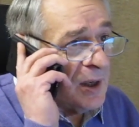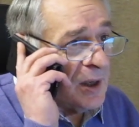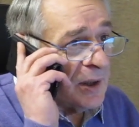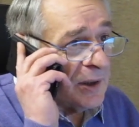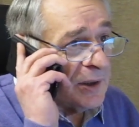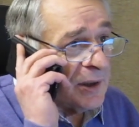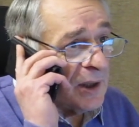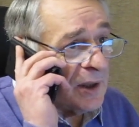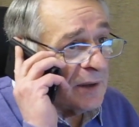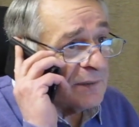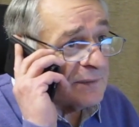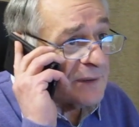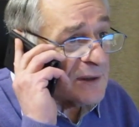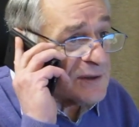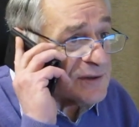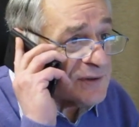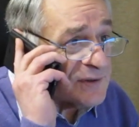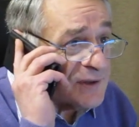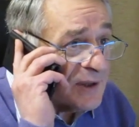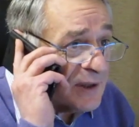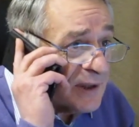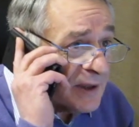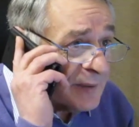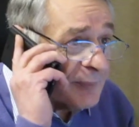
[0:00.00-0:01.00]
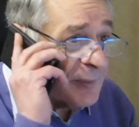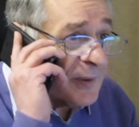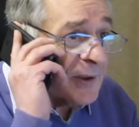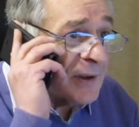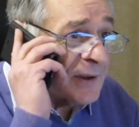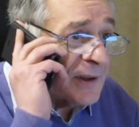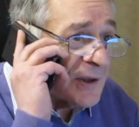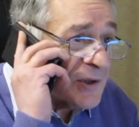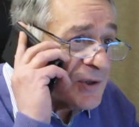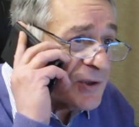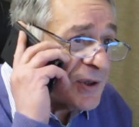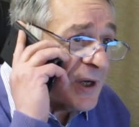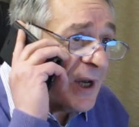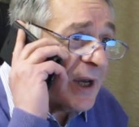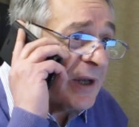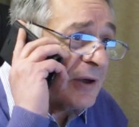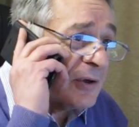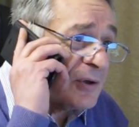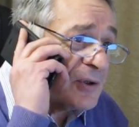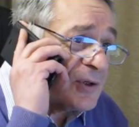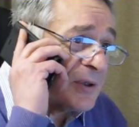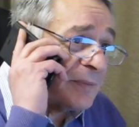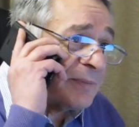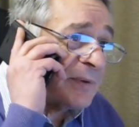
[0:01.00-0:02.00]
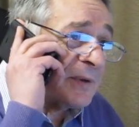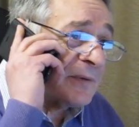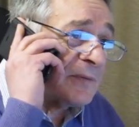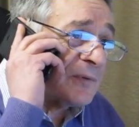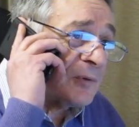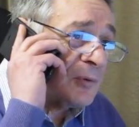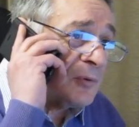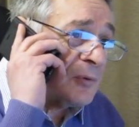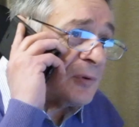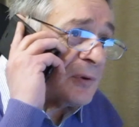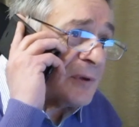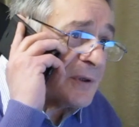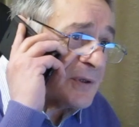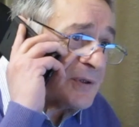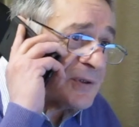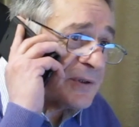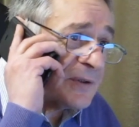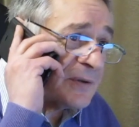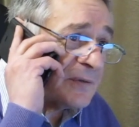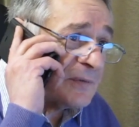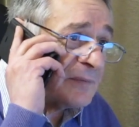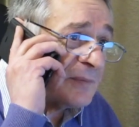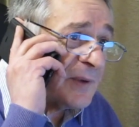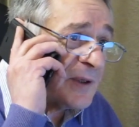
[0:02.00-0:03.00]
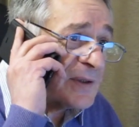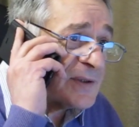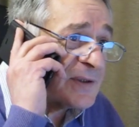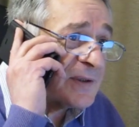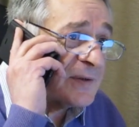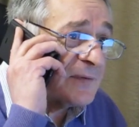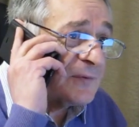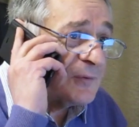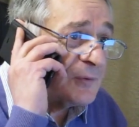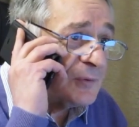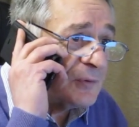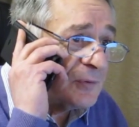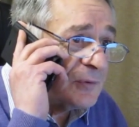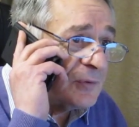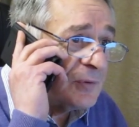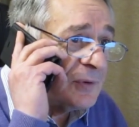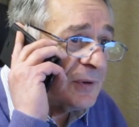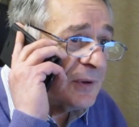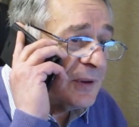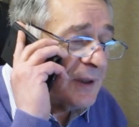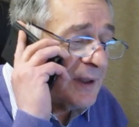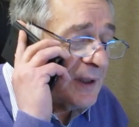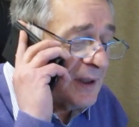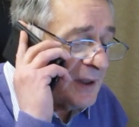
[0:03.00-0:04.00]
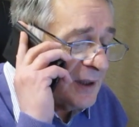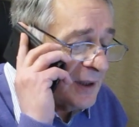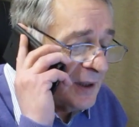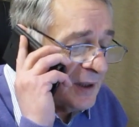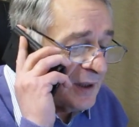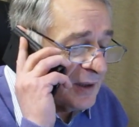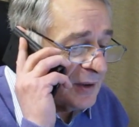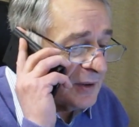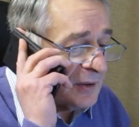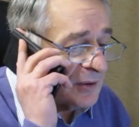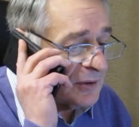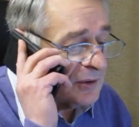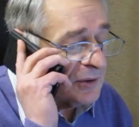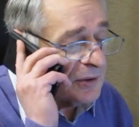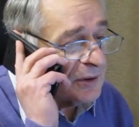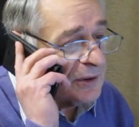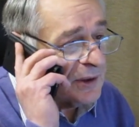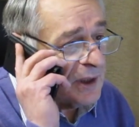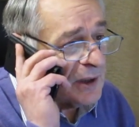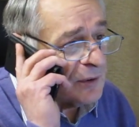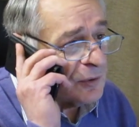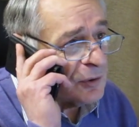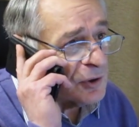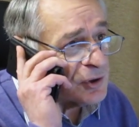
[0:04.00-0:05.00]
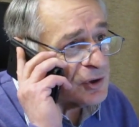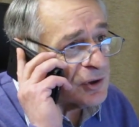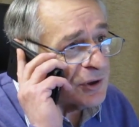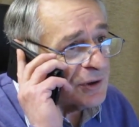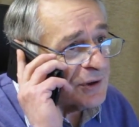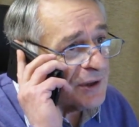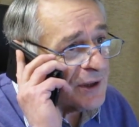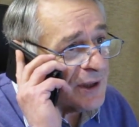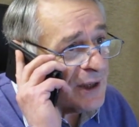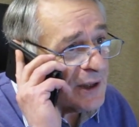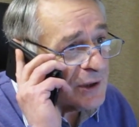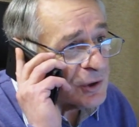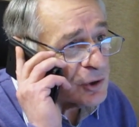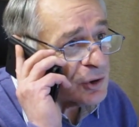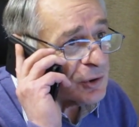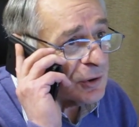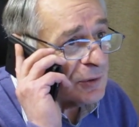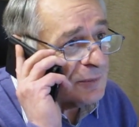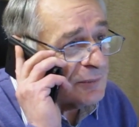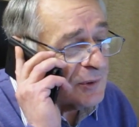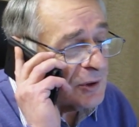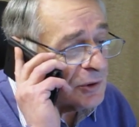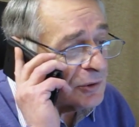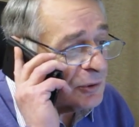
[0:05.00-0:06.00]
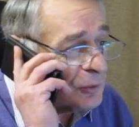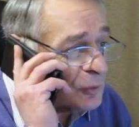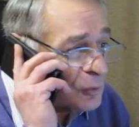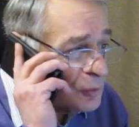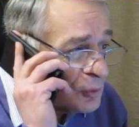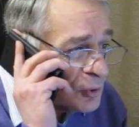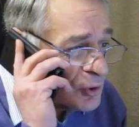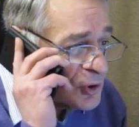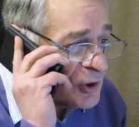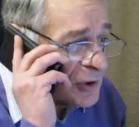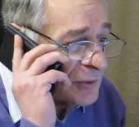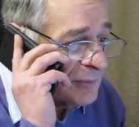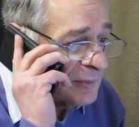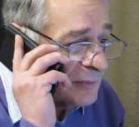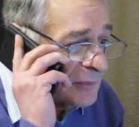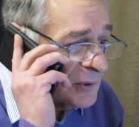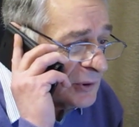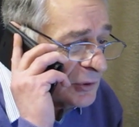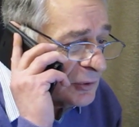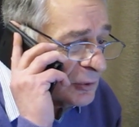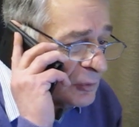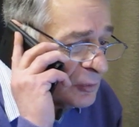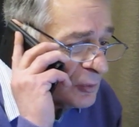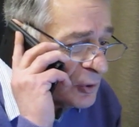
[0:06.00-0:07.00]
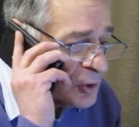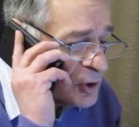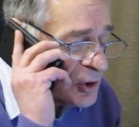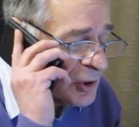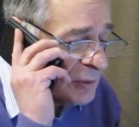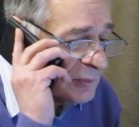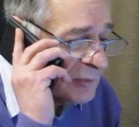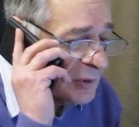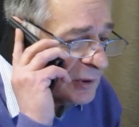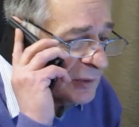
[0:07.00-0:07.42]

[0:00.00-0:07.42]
Я вас всех приглашаю к себе в гости, в Москву. Э, я очень рад, что мы дружим, мы дружим.